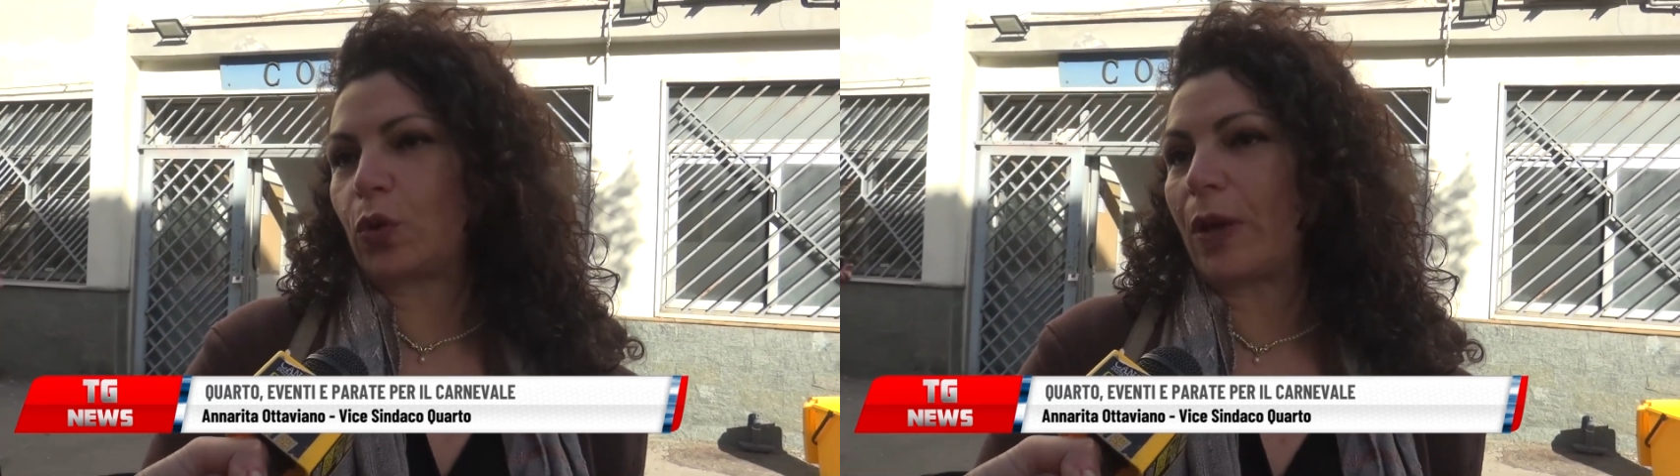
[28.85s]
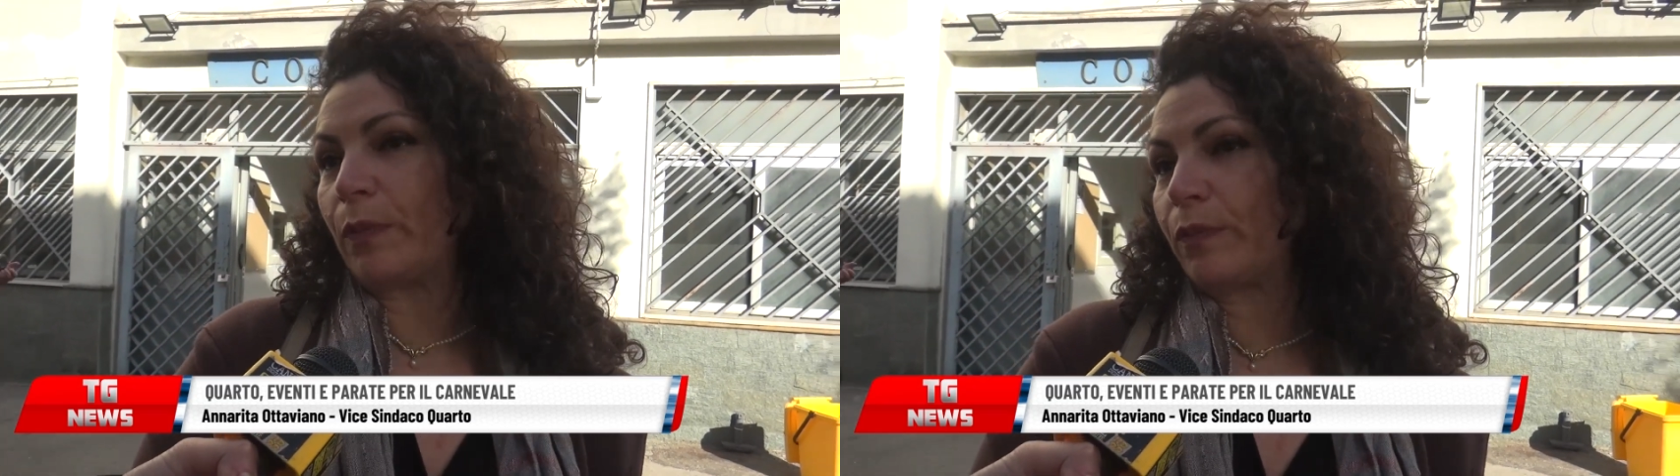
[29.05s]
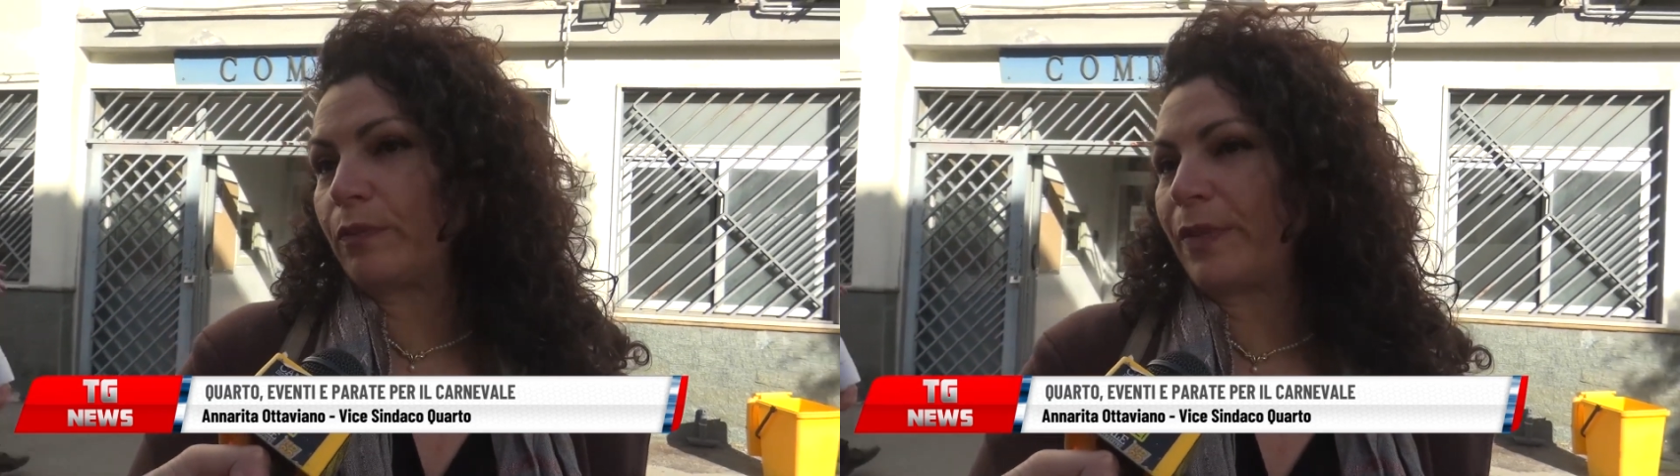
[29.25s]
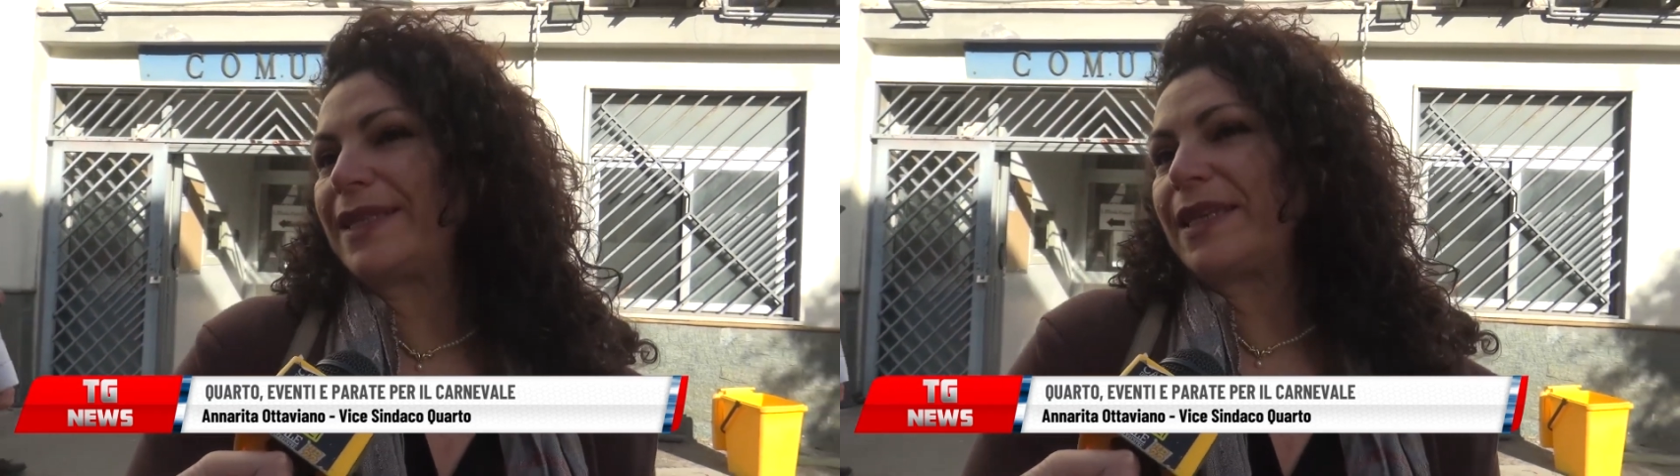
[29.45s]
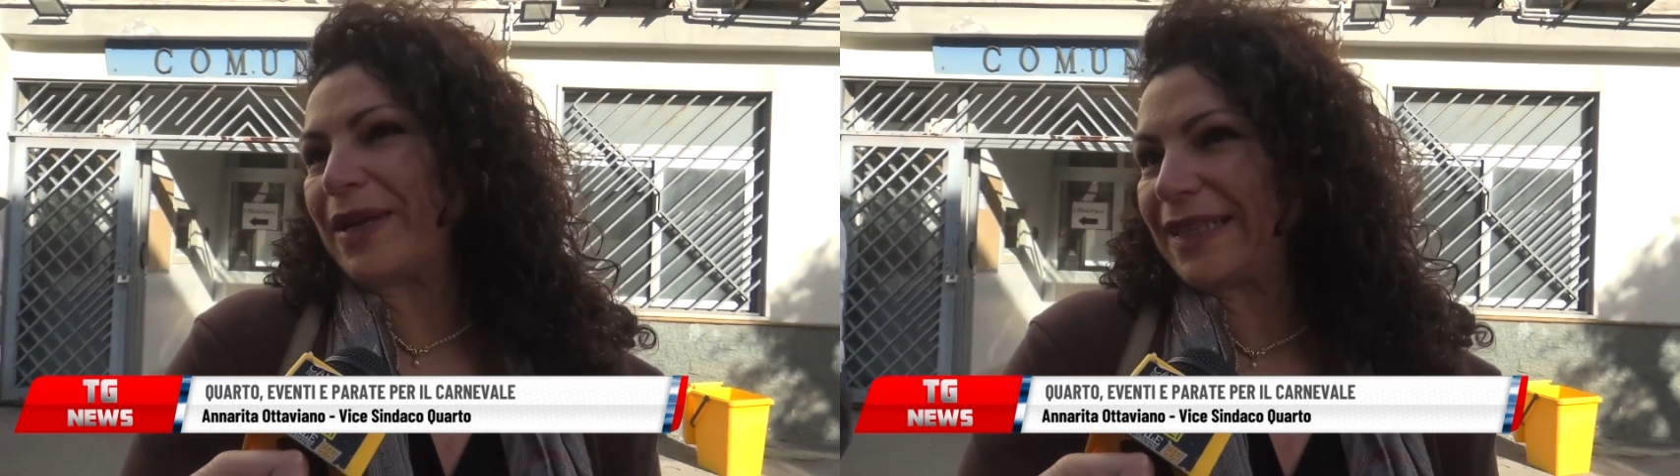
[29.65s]
una
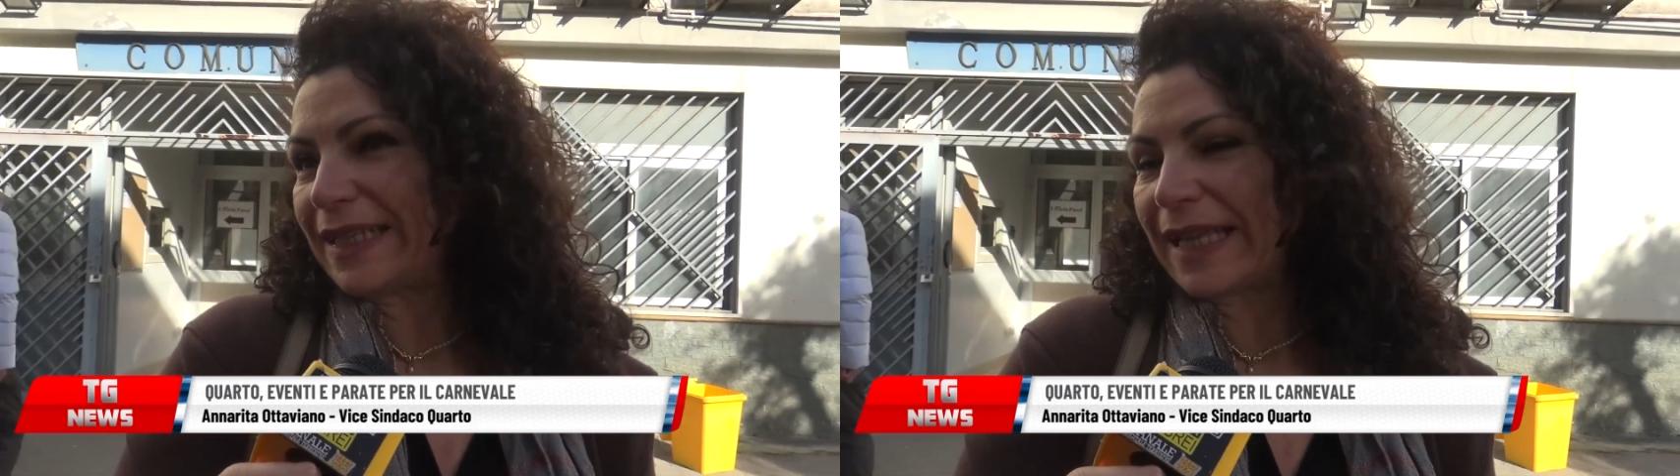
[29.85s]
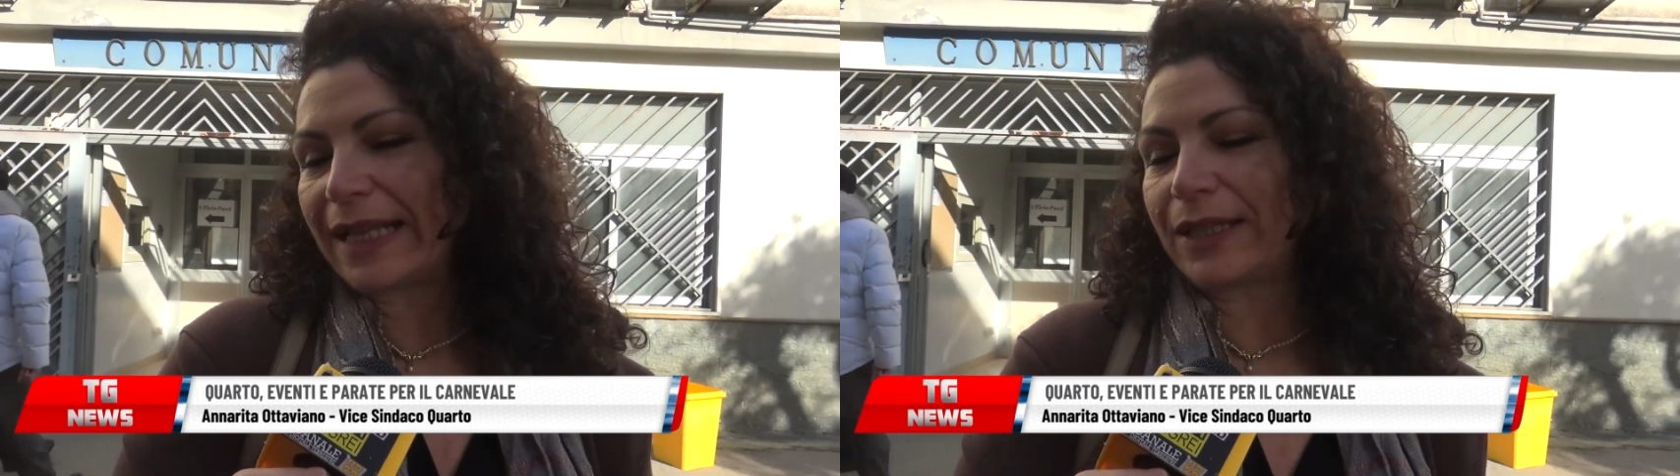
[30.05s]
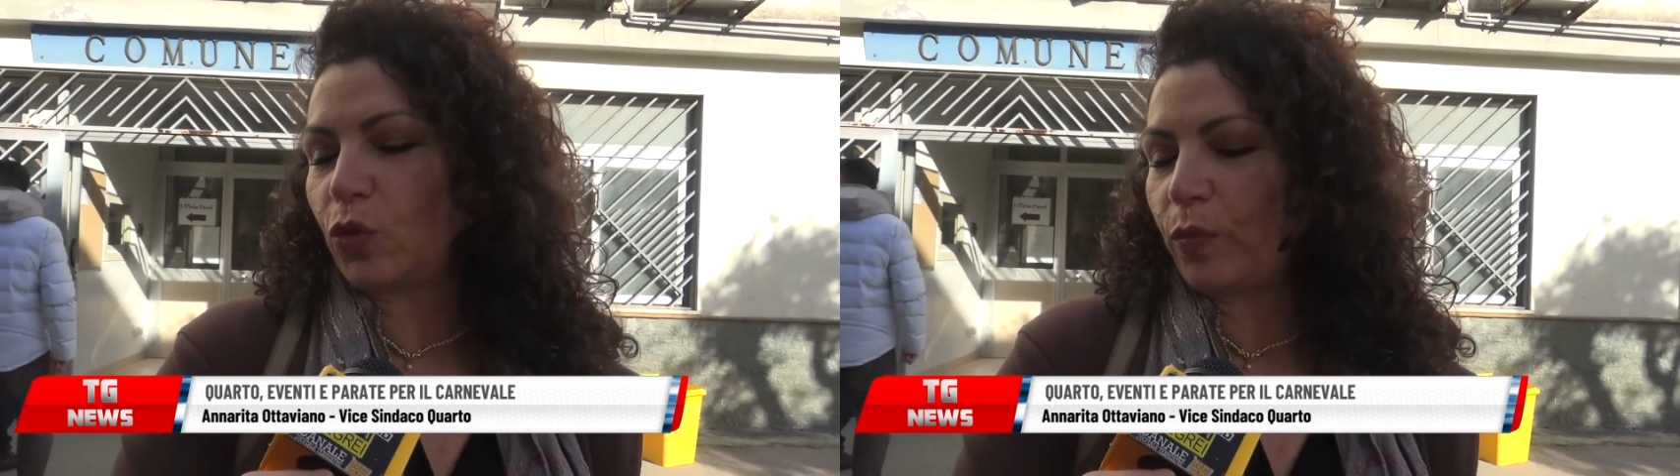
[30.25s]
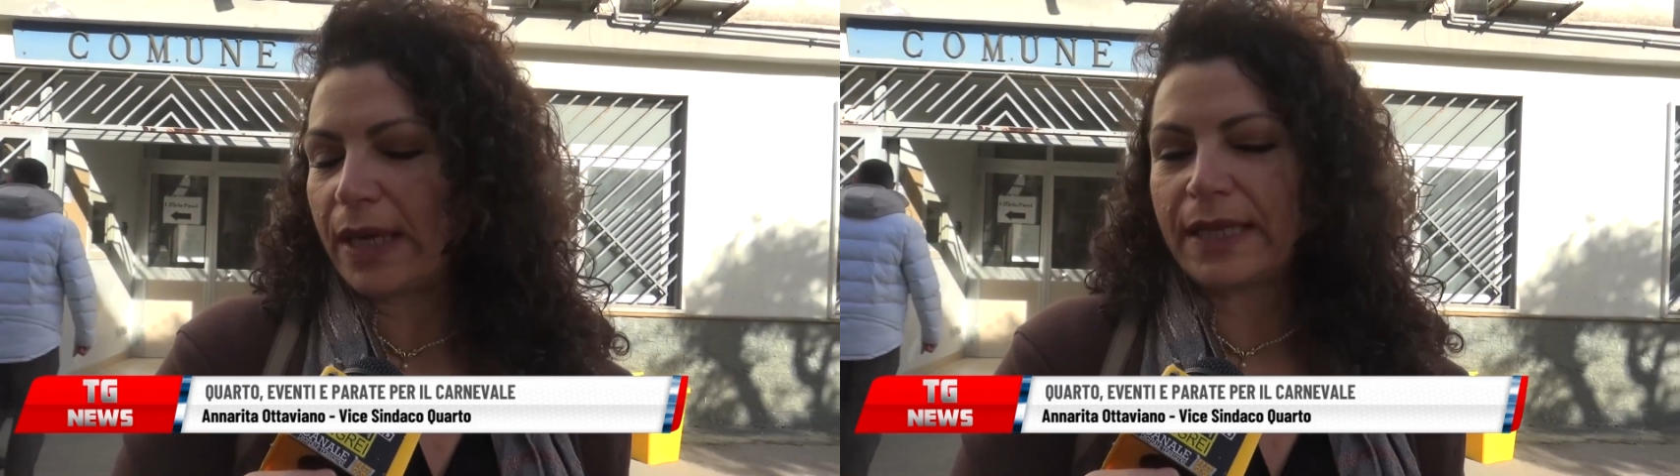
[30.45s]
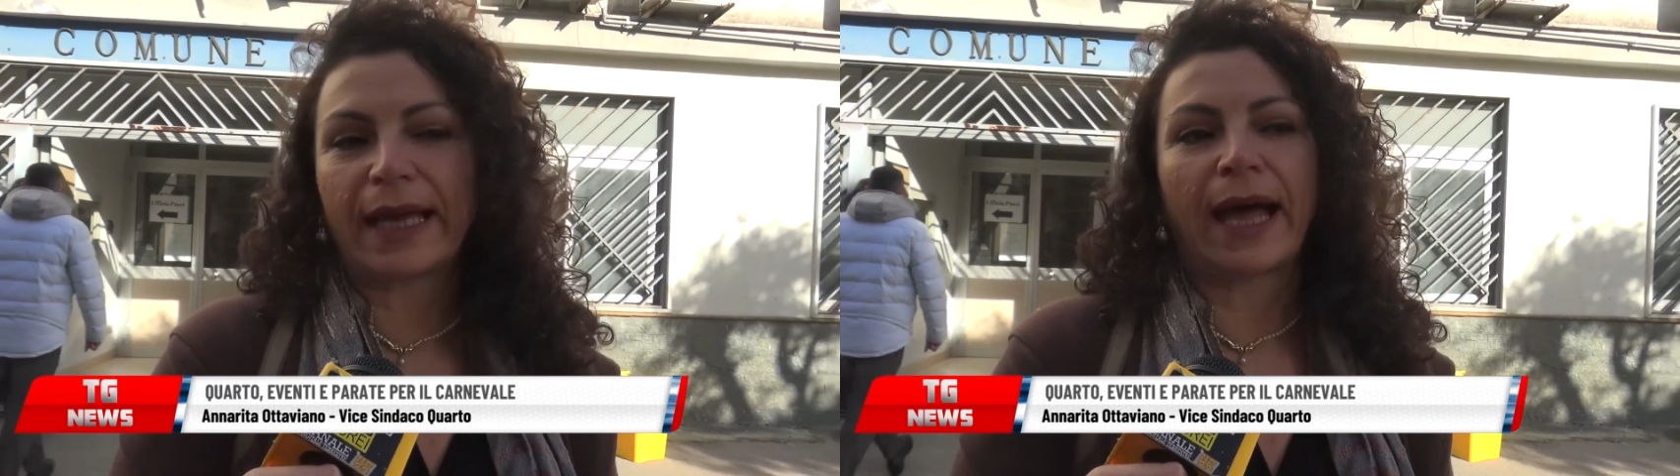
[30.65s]
mezza mattinata
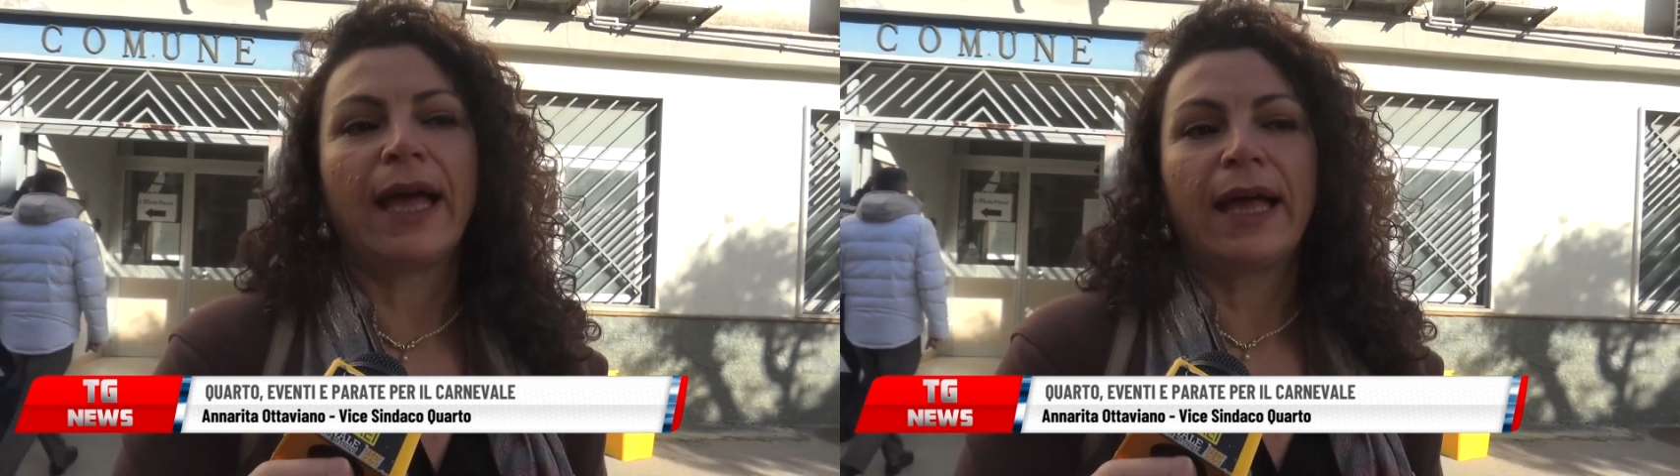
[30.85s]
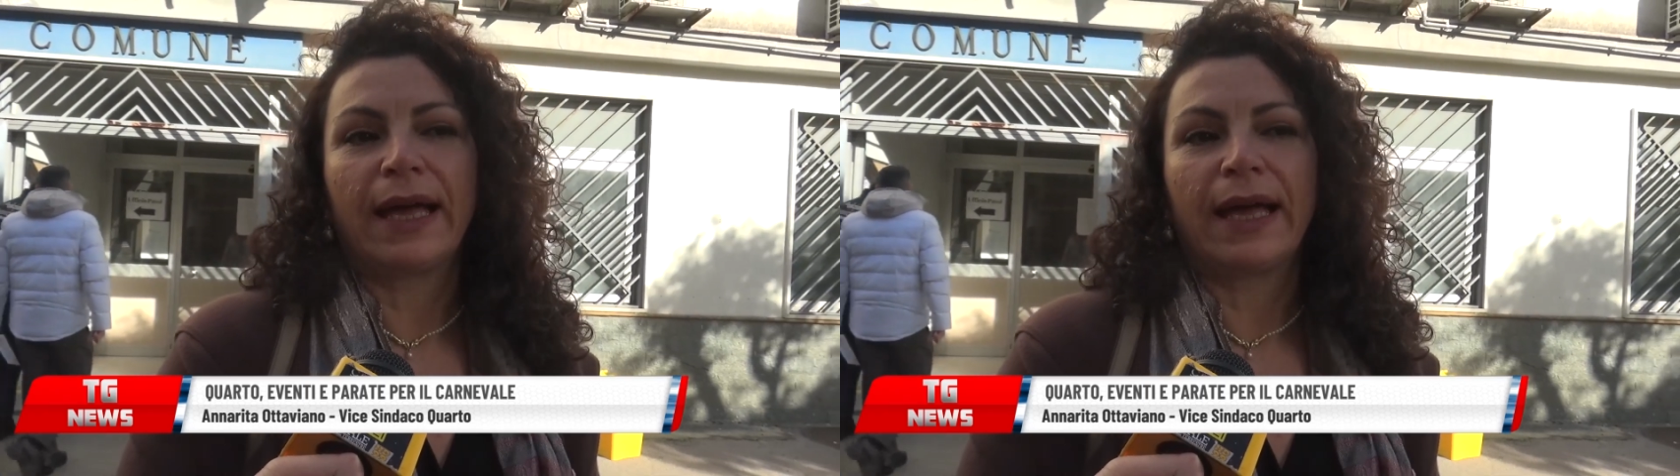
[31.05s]
domenica